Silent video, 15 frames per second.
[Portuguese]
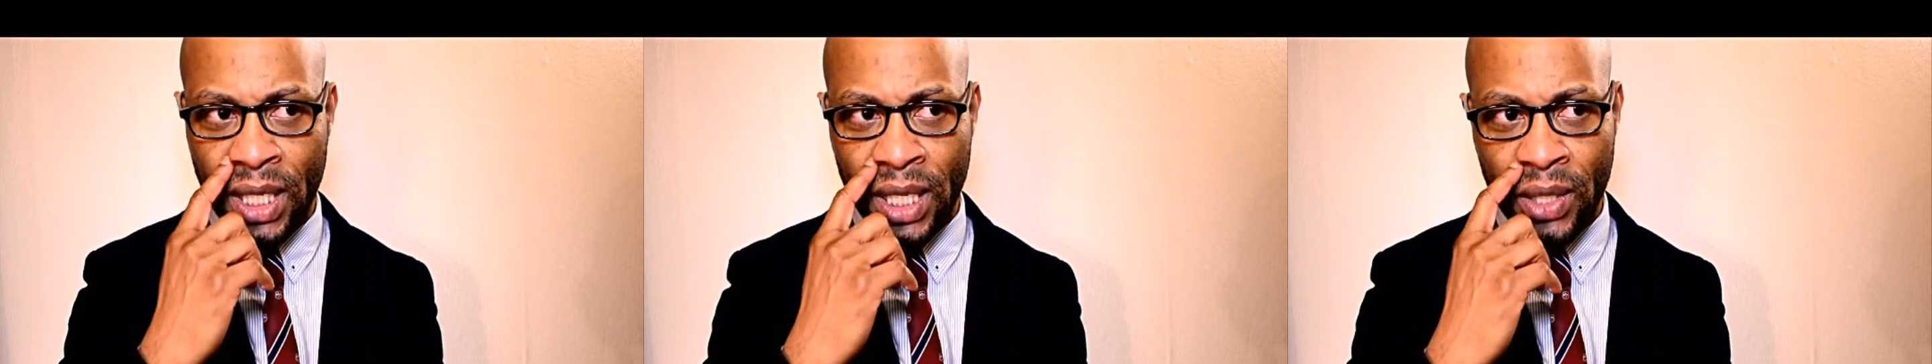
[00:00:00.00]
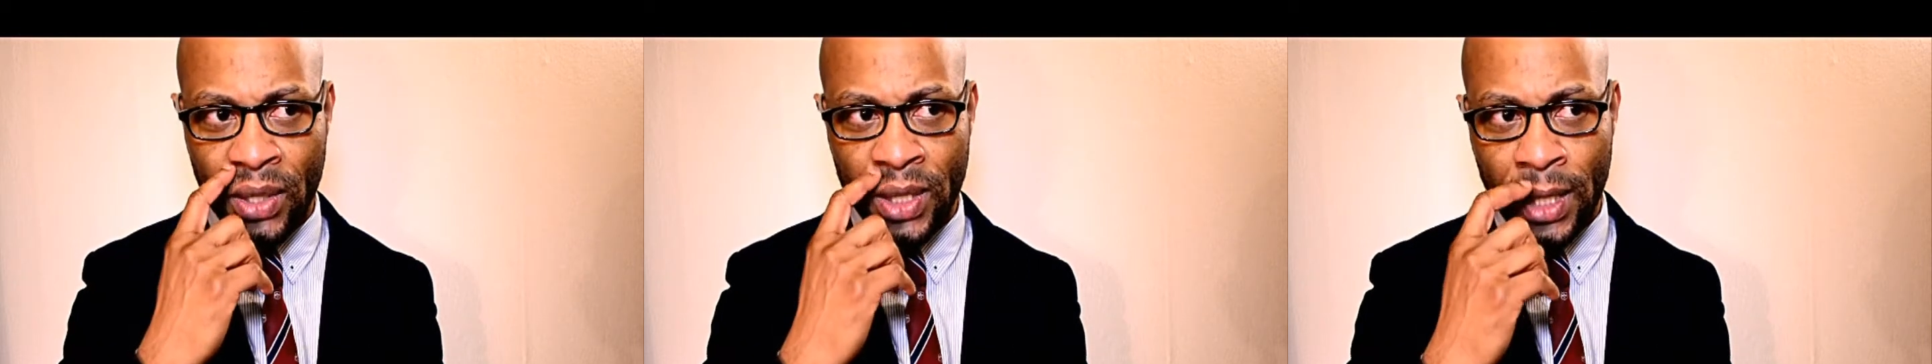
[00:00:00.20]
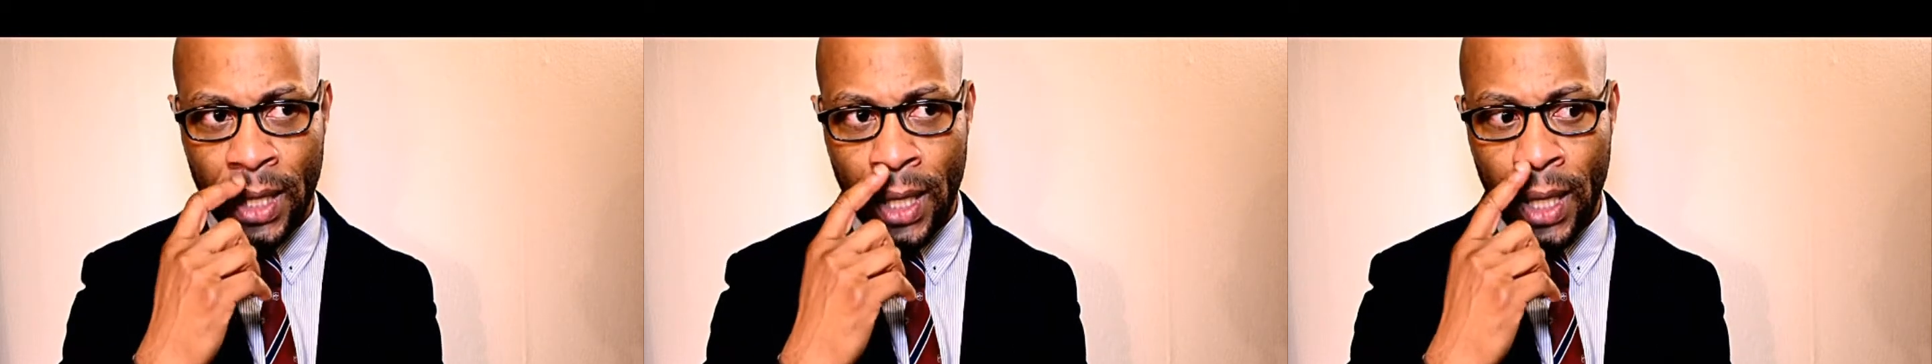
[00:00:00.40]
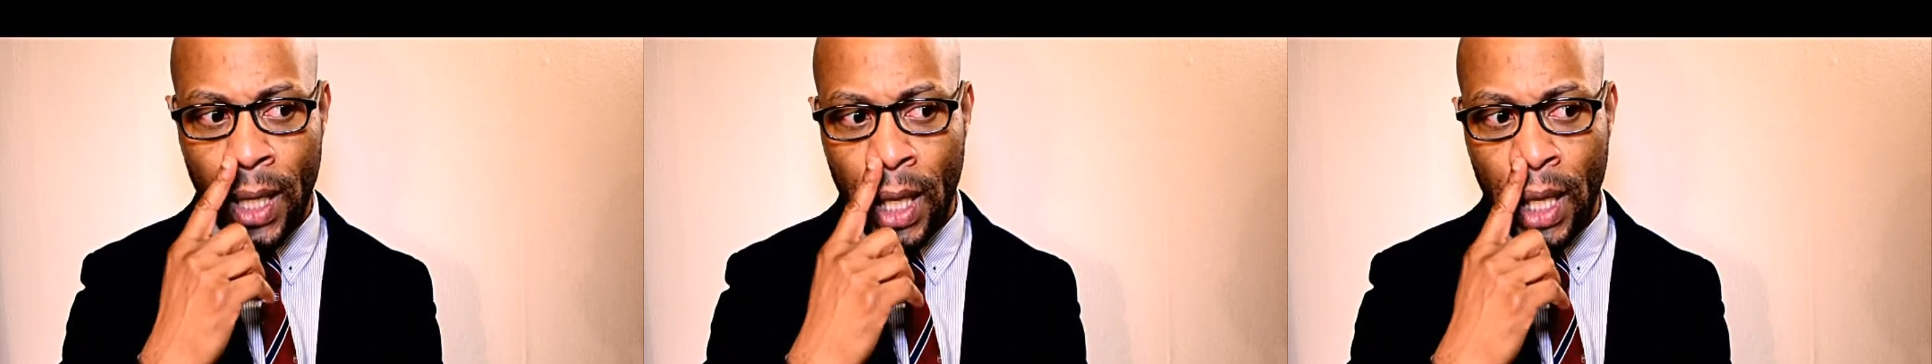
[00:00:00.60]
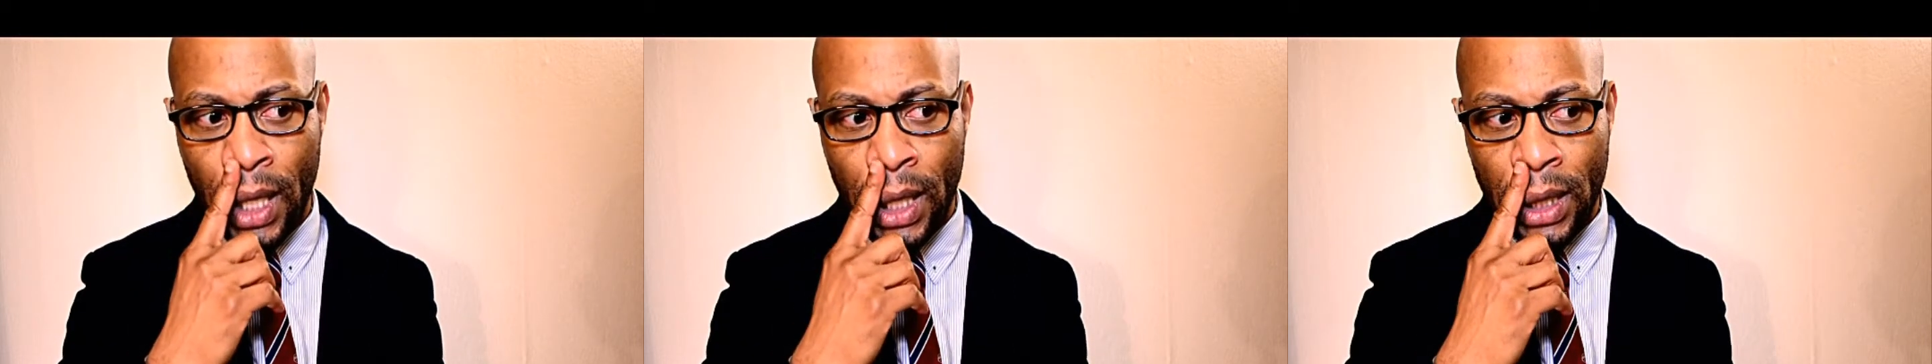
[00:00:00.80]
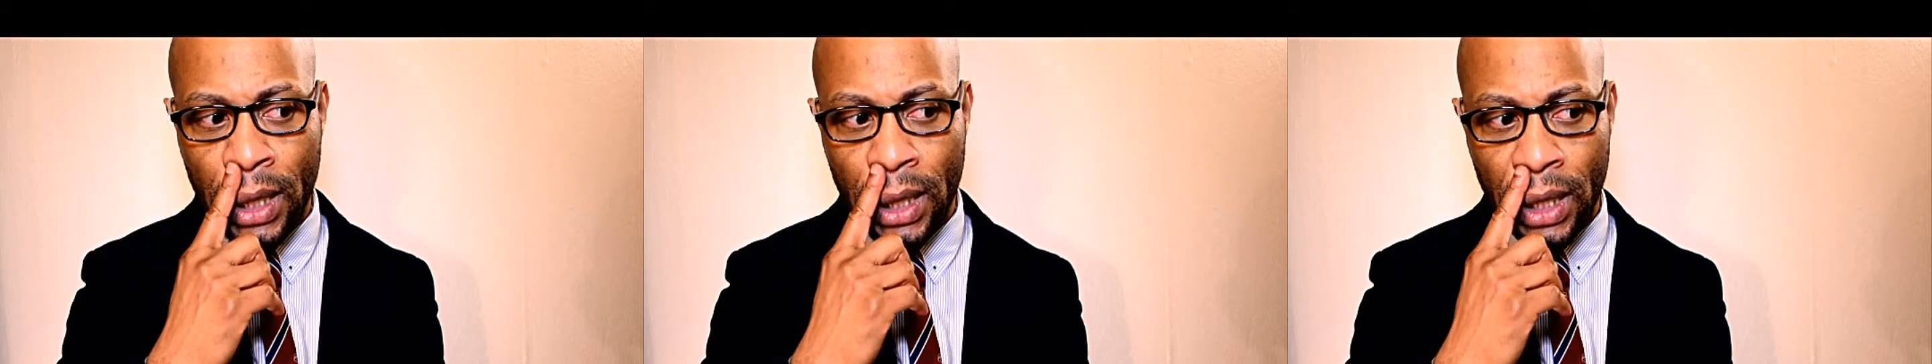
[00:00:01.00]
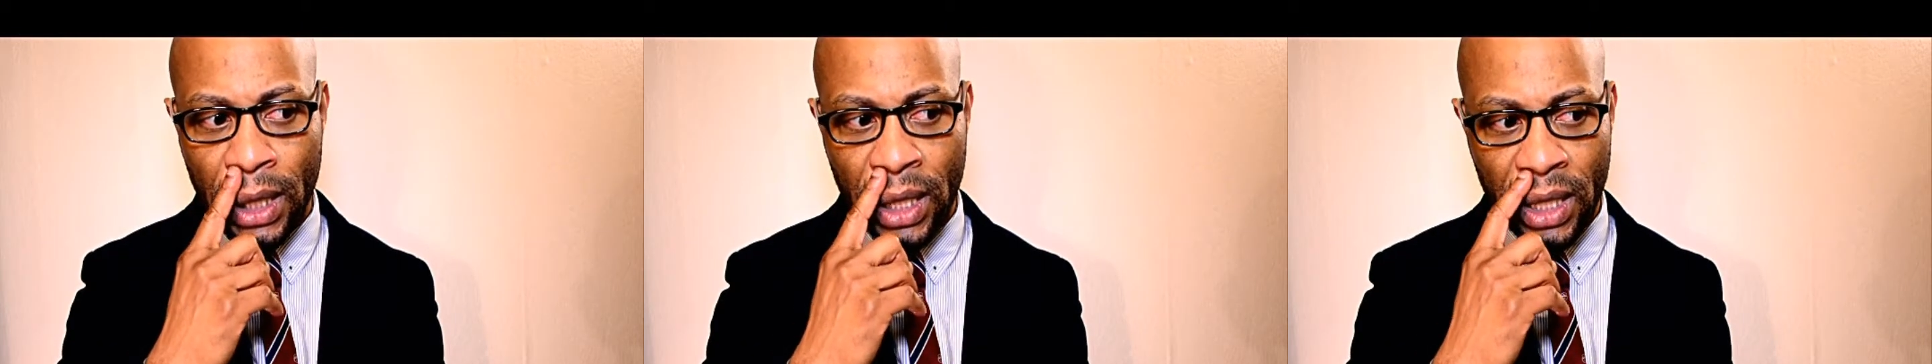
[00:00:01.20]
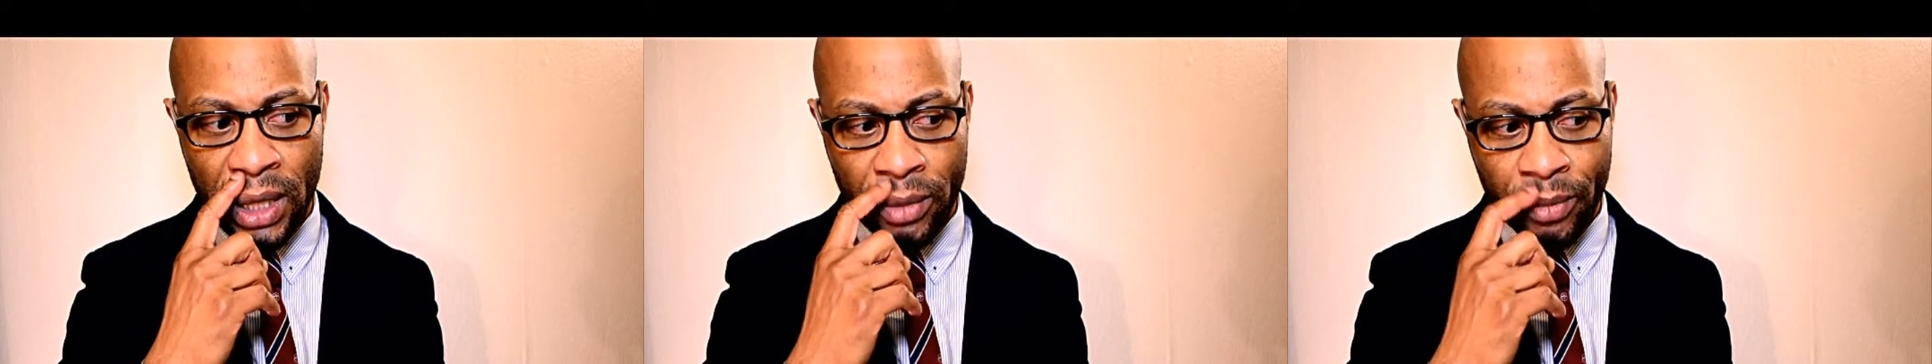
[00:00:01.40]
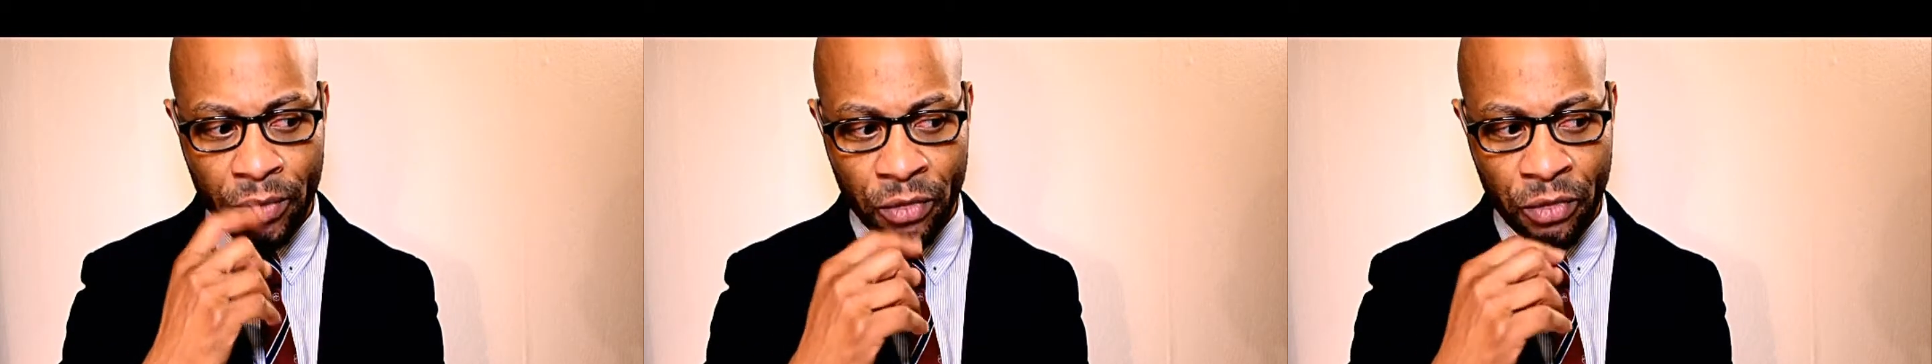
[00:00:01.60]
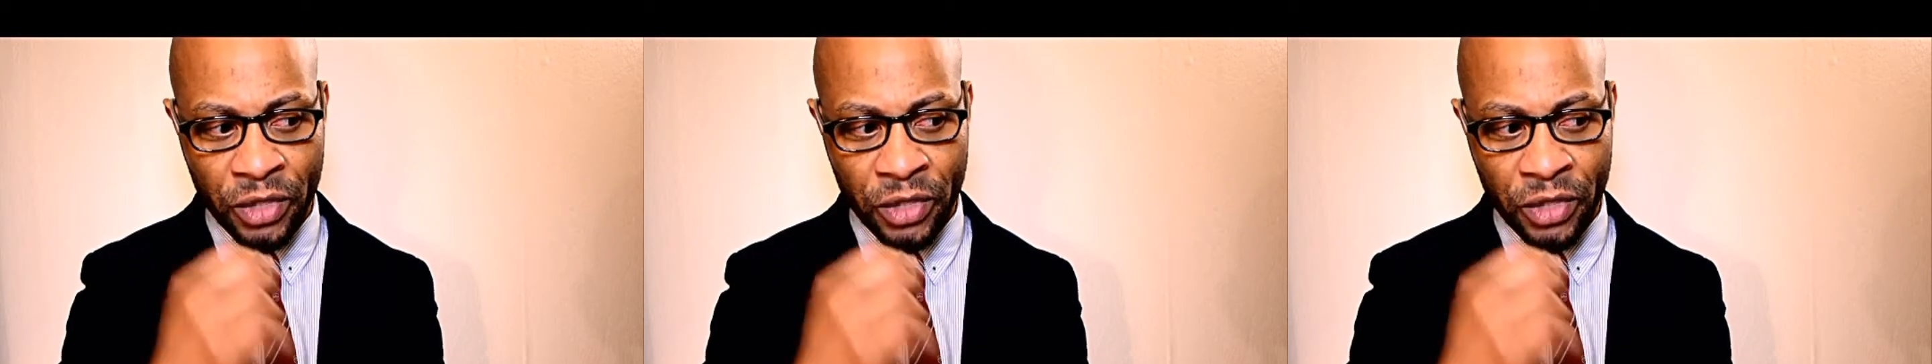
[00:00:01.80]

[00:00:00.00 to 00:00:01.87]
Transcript: da nossa uh,